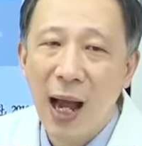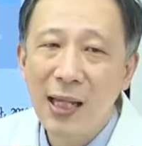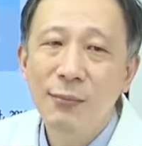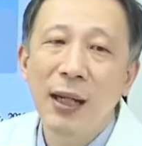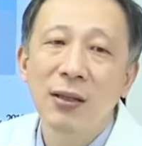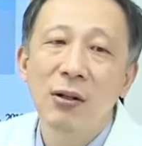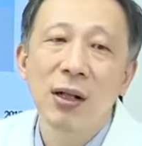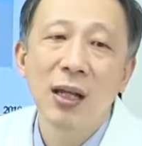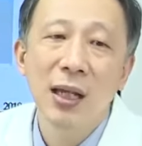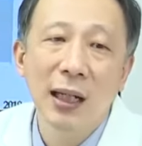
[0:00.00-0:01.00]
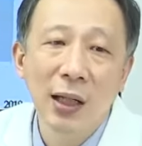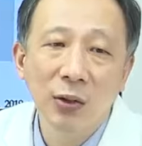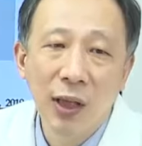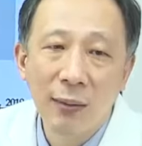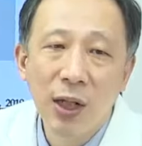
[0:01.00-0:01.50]
많이 만들어내지
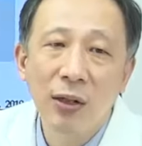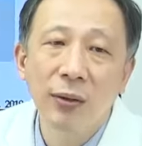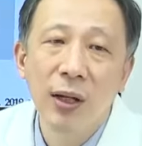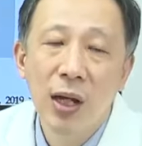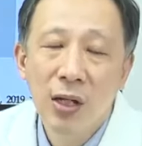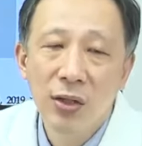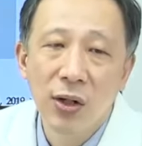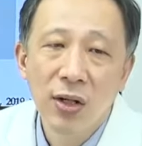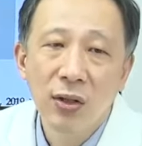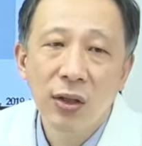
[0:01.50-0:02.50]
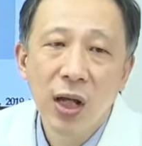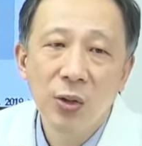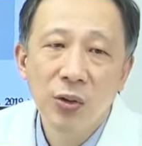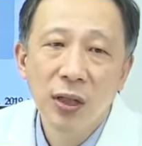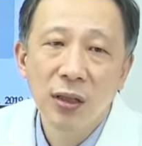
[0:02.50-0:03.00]
않아도 되면 전립선
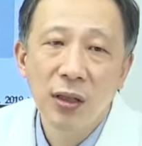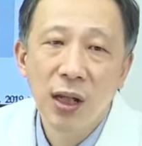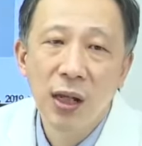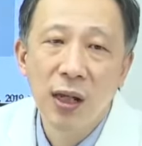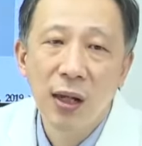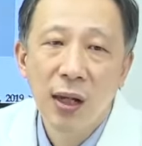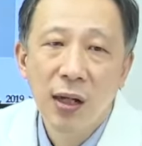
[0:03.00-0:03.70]
내 조직들이